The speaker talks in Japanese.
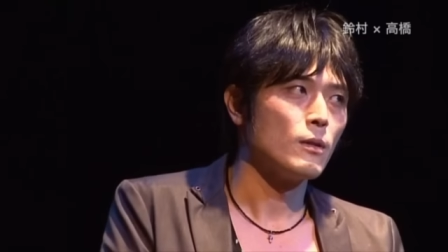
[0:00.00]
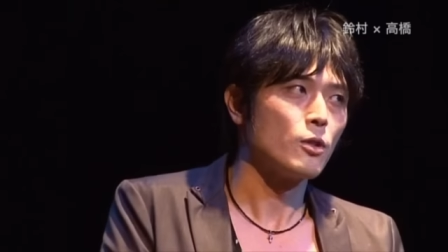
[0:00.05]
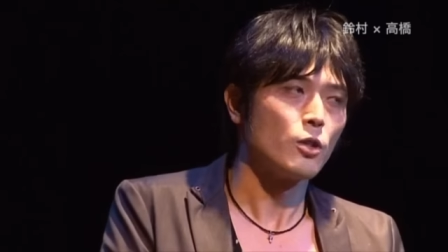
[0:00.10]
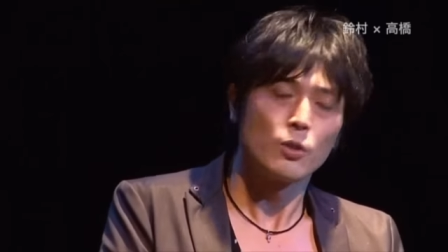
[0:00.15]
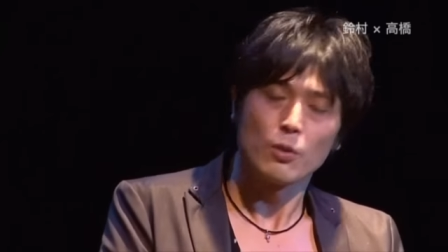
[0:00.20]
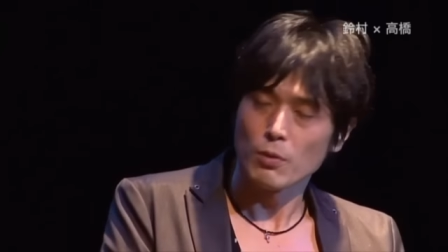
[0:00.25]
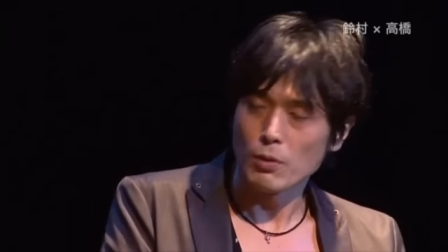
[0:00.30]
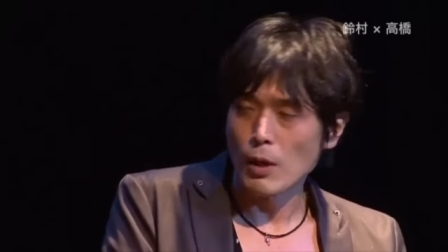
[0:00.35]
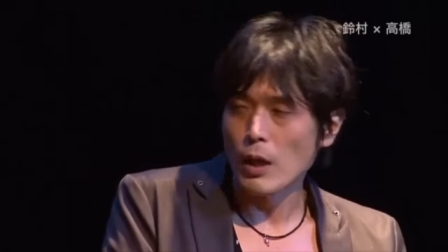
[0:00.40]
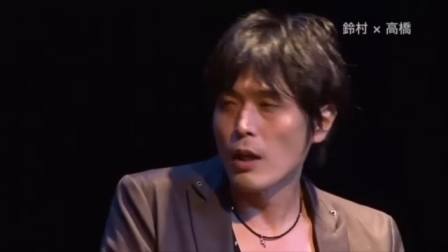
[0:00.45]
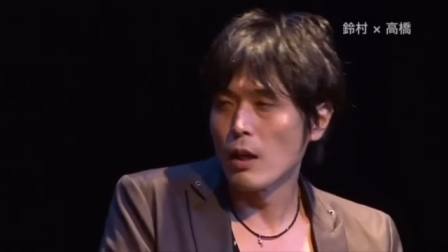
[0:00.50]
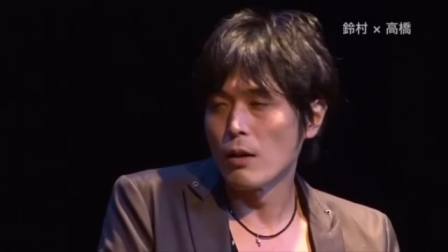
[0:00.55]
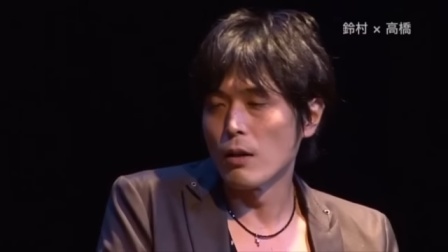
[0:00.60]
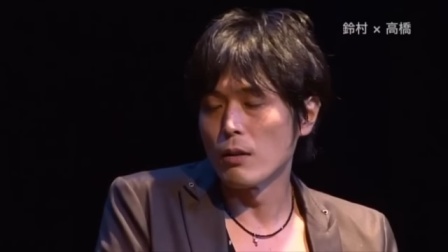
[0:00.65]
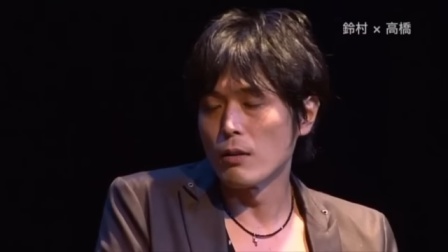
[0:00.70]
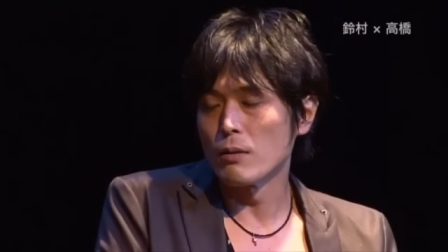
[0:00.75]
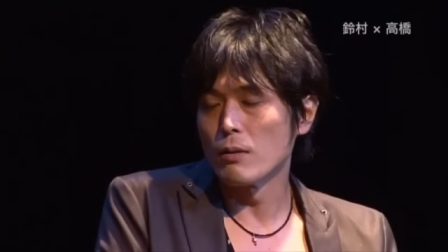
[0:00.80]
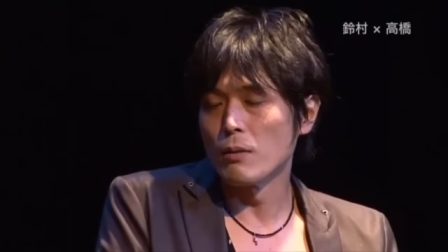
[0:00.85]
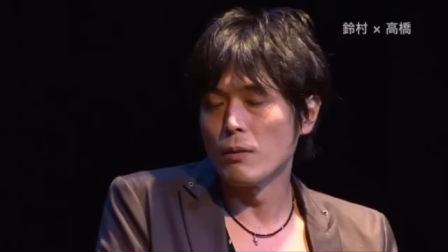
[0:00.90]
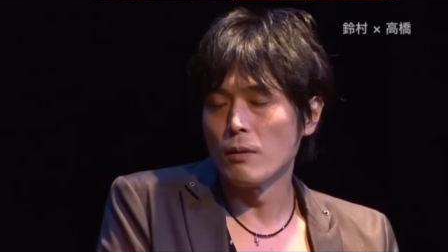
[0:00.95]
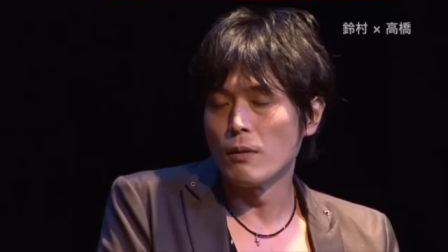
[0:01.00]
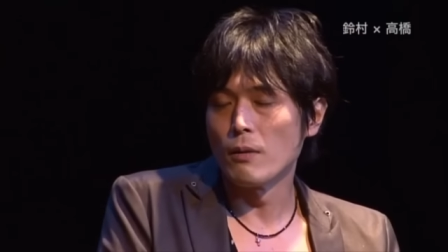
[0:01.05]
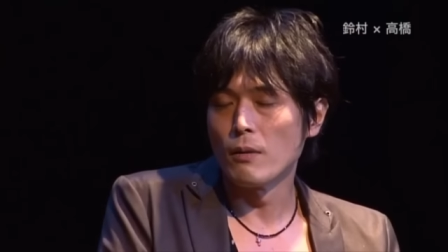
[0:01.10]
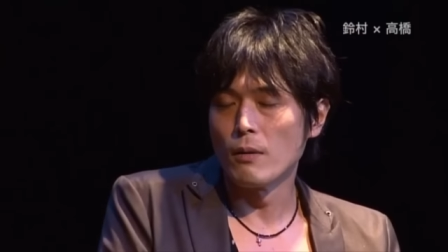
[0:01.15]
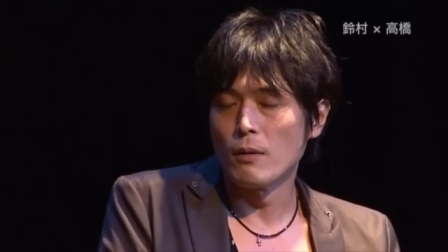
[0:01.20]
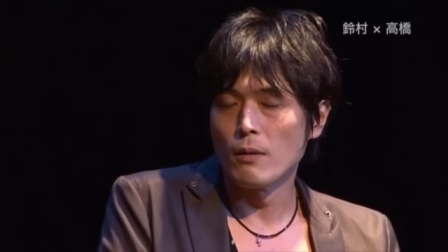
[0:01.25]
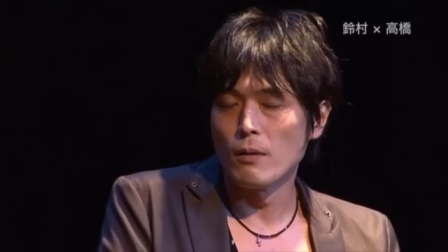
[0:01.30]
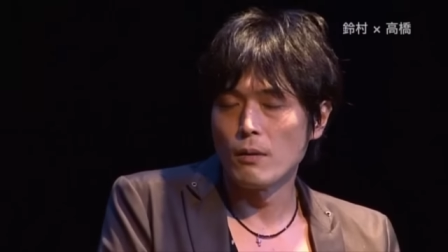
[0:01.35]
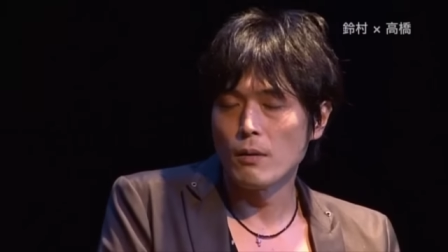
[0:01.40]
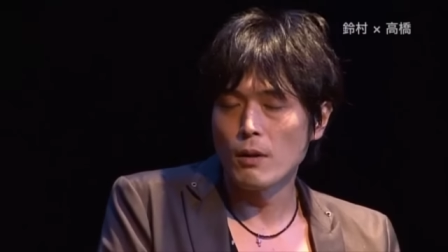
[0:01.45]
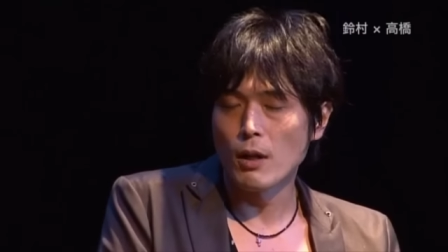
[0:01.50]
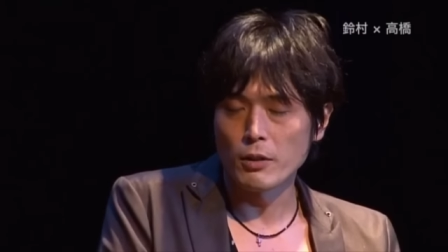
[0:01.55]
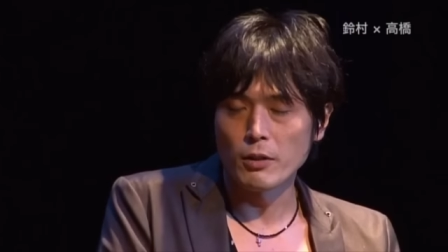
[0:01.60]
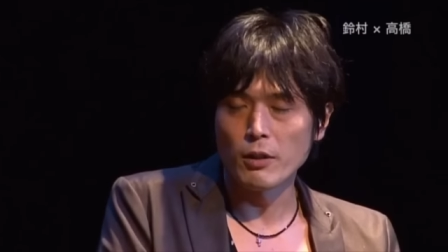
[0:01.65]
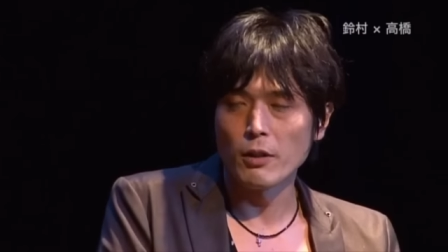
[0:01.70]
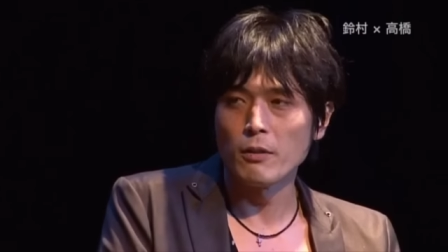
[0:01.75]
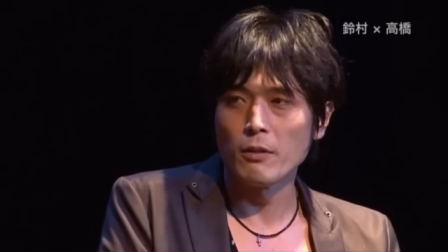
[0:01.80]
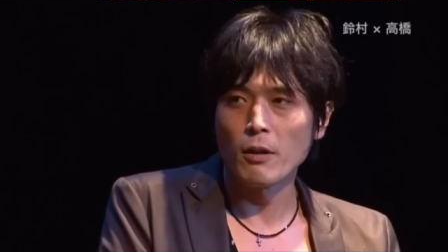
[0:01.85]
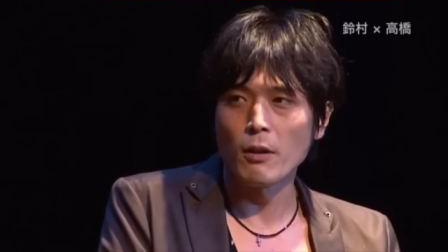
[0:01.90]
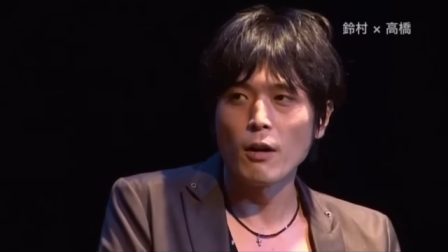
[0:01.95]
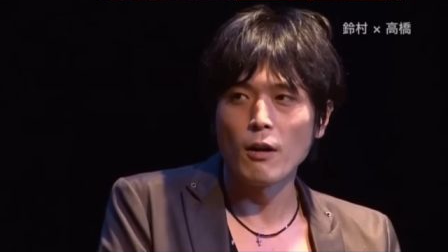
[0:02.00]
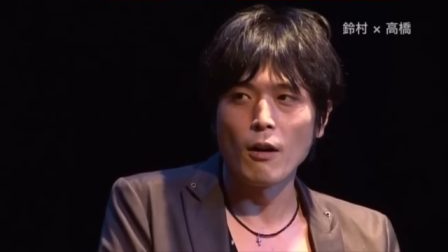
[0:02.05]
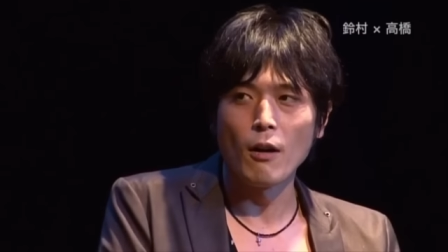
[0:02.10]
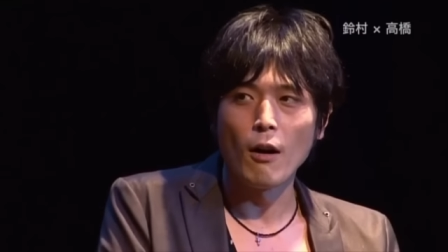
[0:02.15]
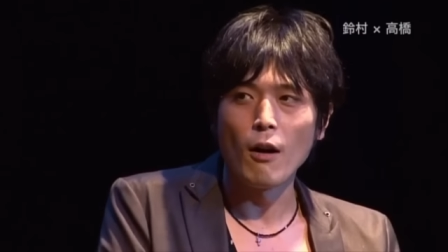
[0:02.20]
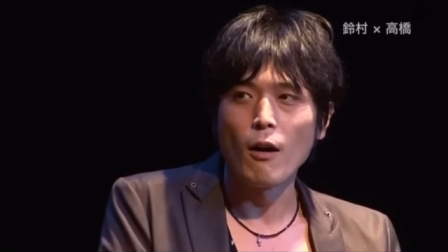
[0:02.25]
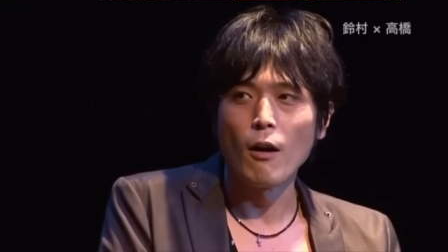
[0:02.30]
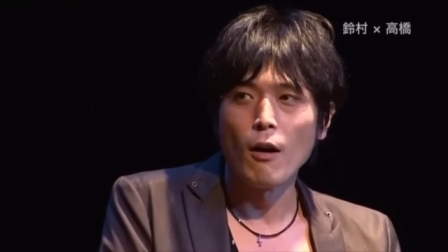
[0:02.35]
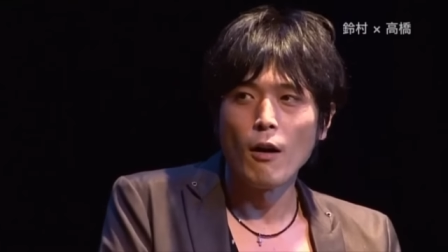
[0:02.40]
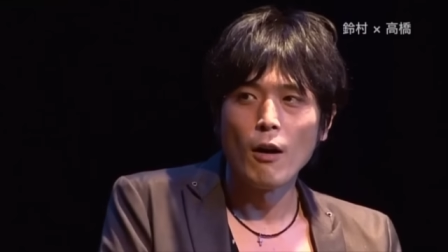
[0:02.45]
きっとなんかこう、家庭の中が